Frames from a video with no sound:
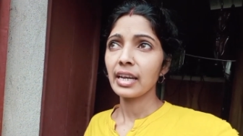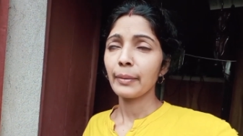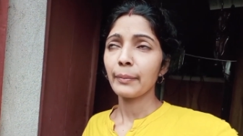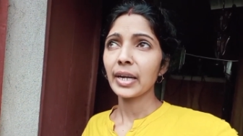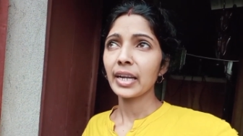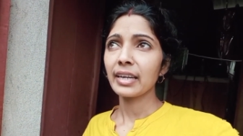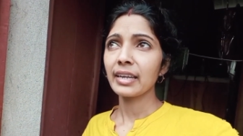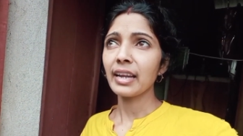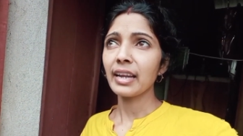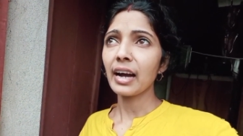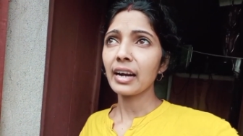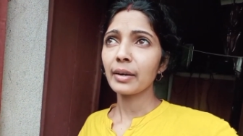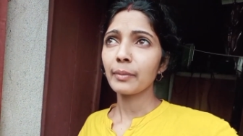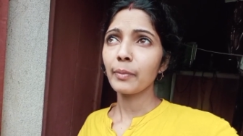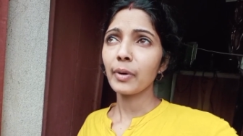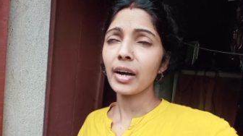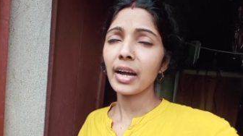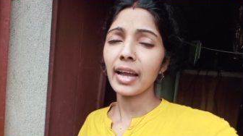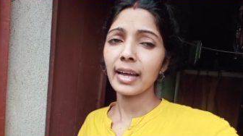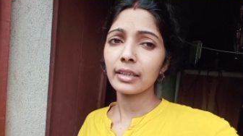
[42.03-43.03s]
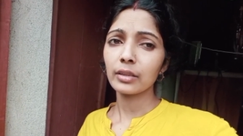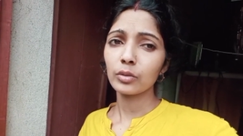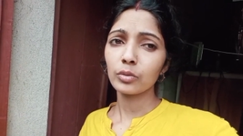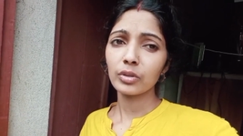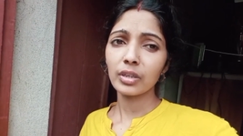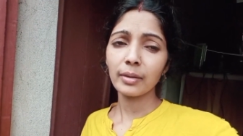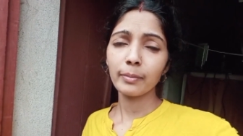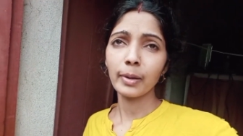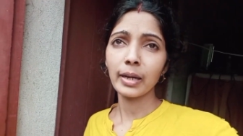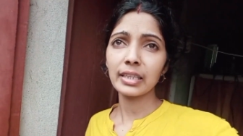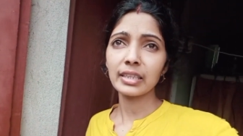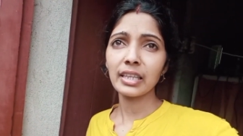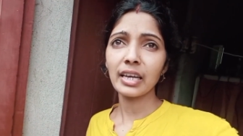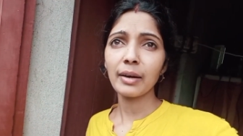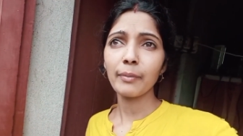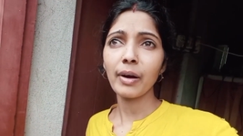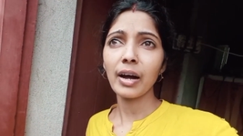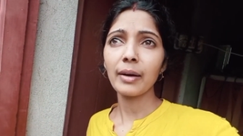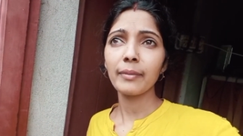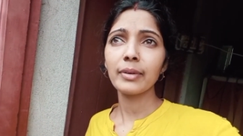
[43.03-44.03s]
মানে ডান পা এতটা ব্যথা
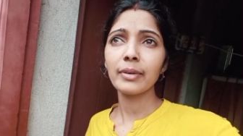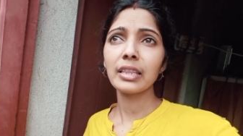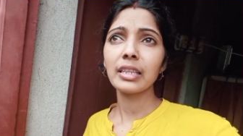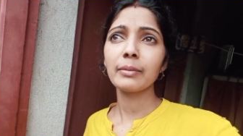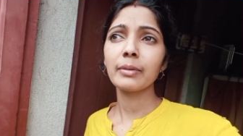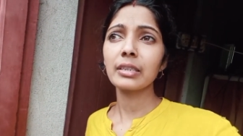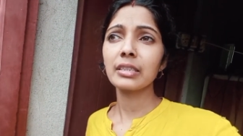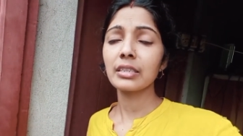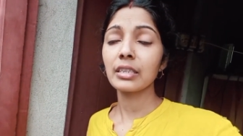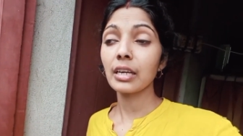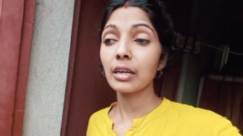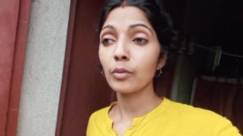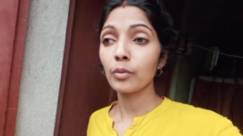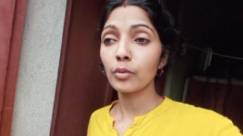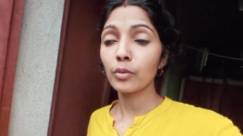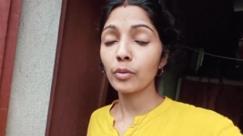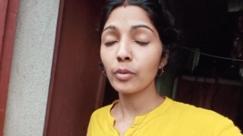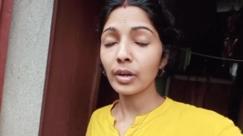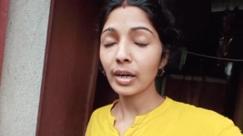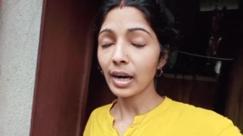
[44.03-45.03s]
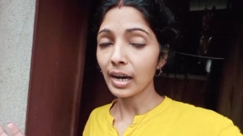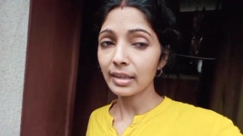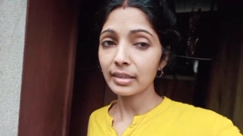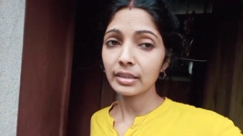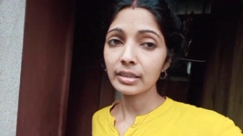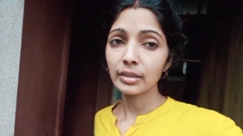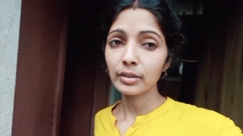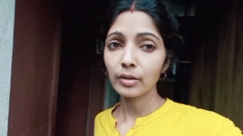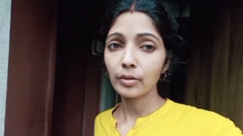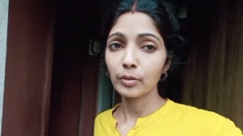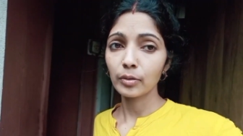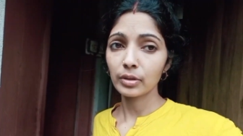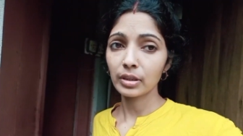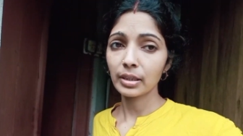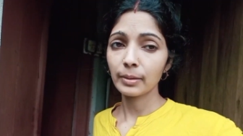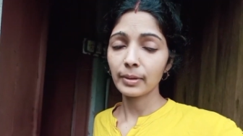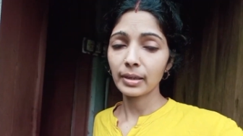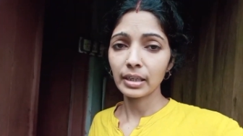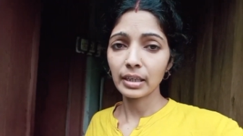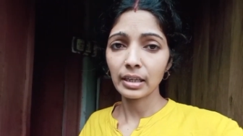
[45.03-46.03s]
পা ফেলতে পারছি না কোনো কাজ সবজি করতে
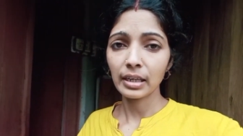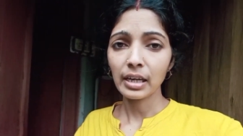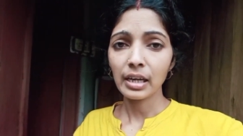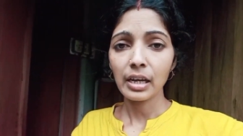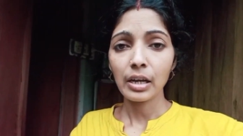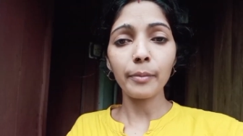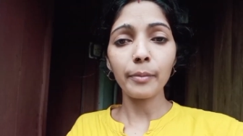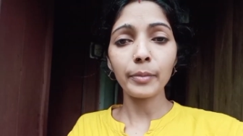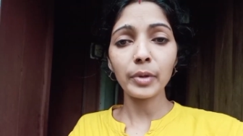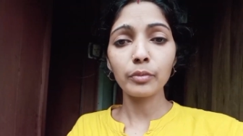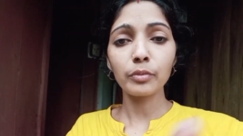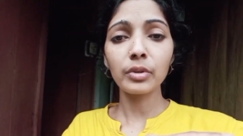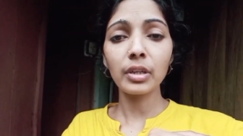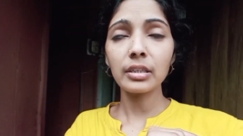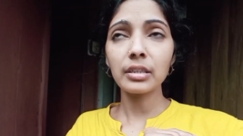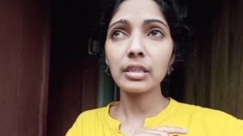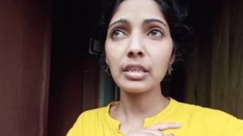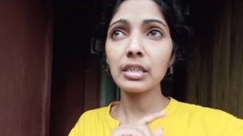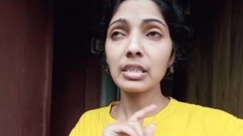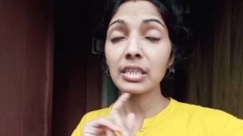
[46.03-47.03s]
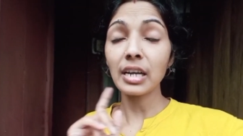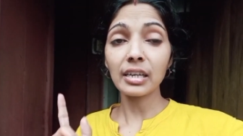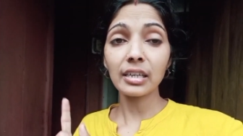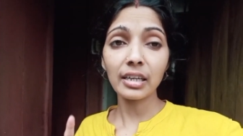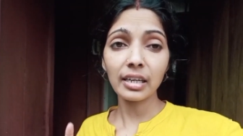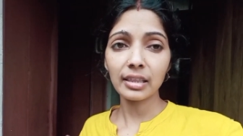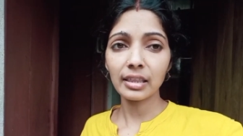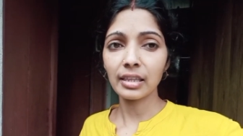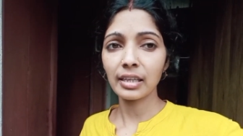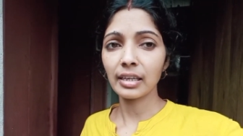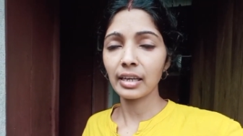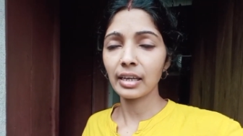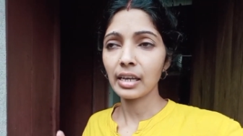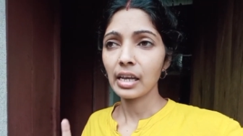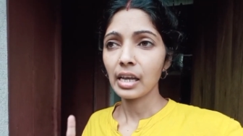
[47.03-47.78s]
পারিনি আমি উঠেছি চারটার থেকে